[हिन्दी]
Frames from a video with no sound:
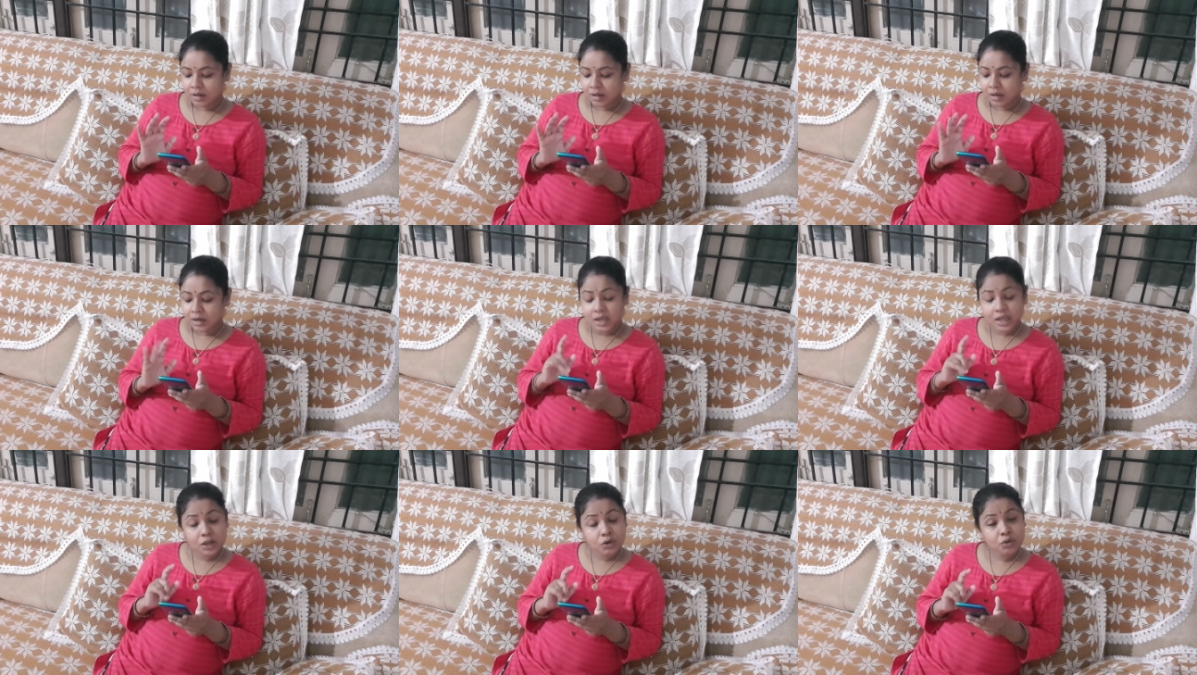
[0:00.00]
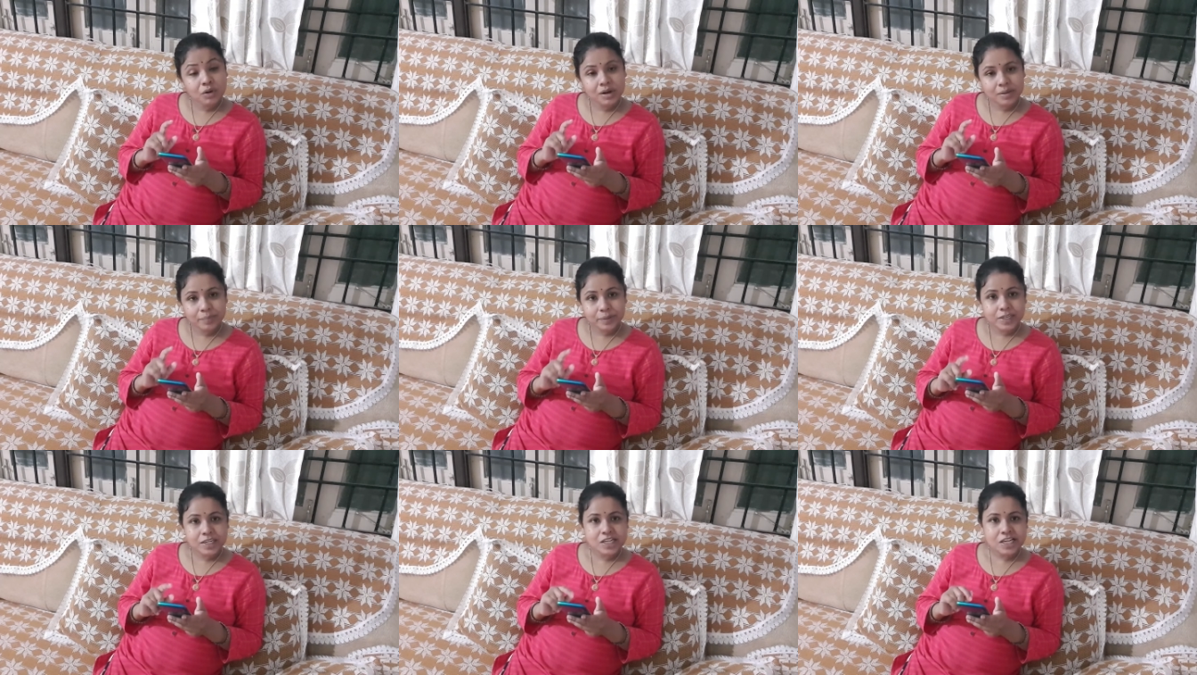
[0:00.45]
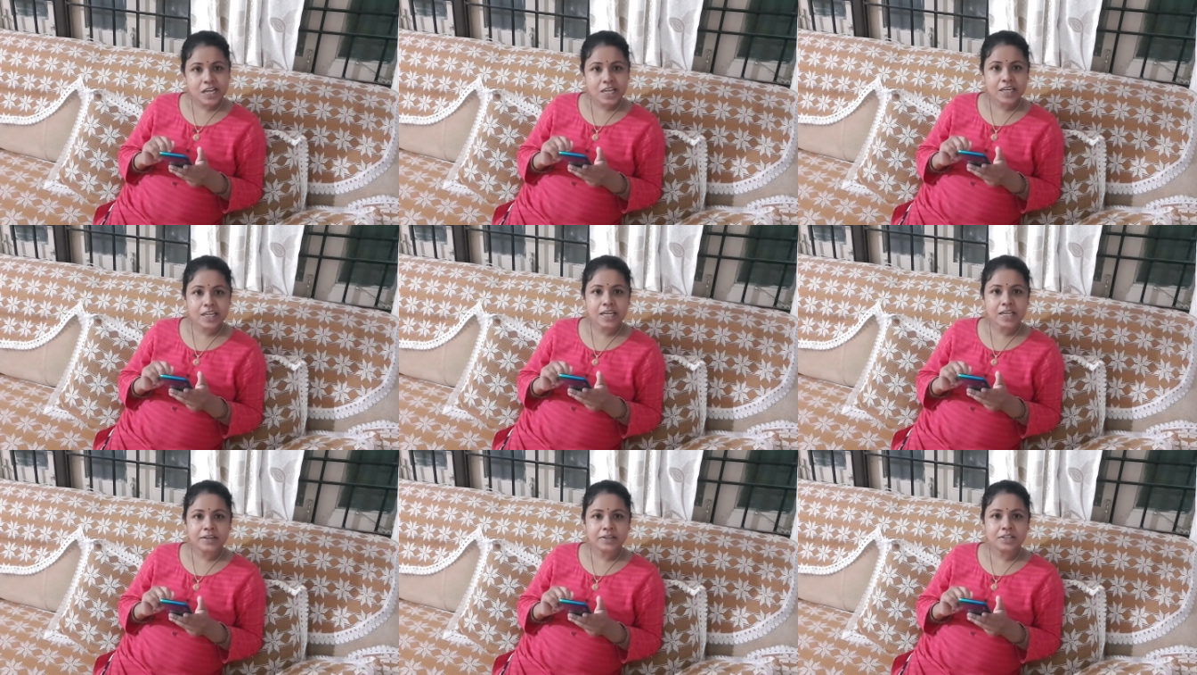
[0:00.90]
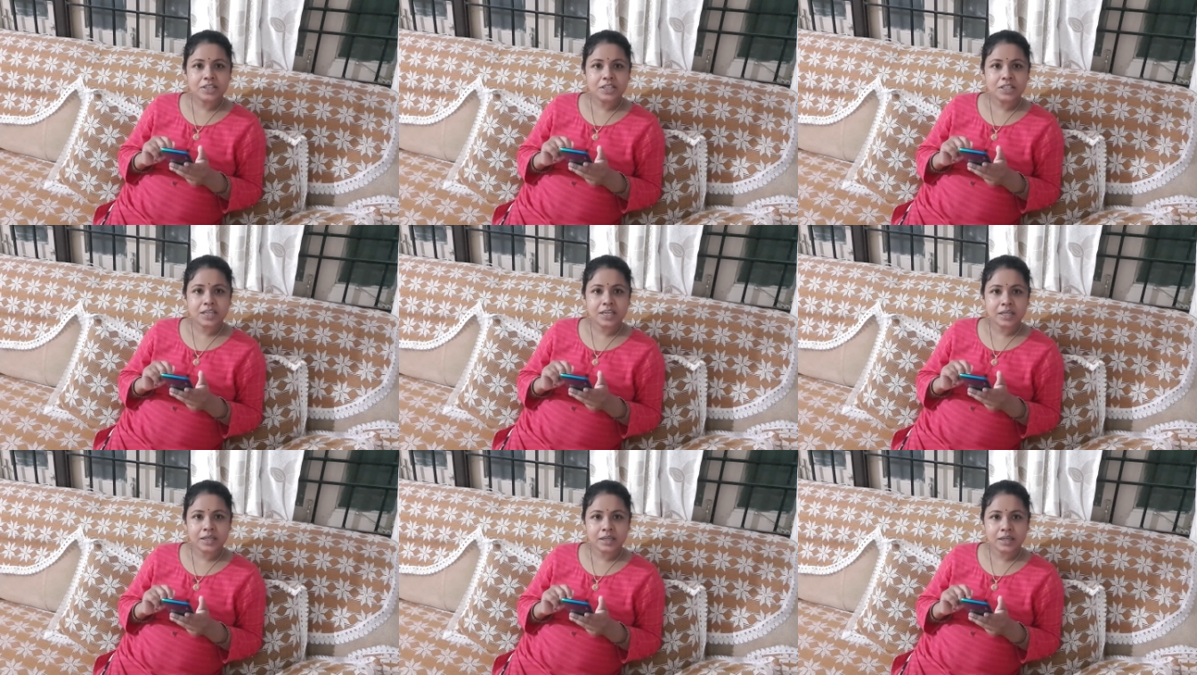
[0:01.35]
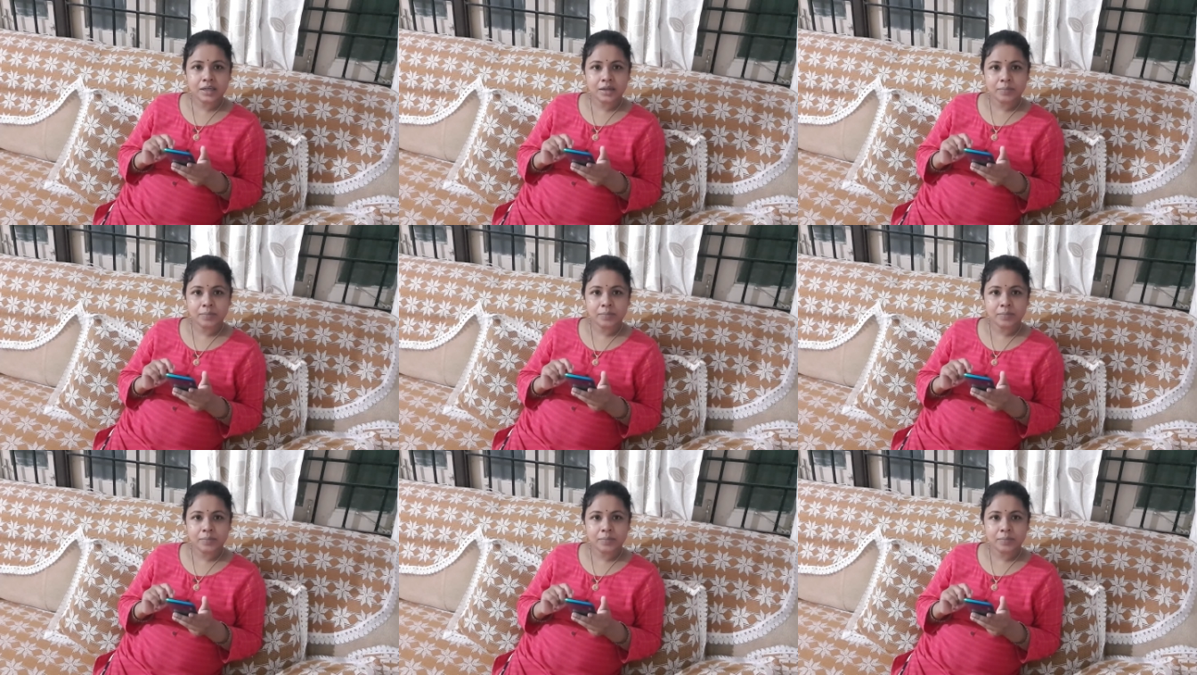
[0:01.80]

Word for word: लेकिन वहाँ परेशानी एक चीज़ है ना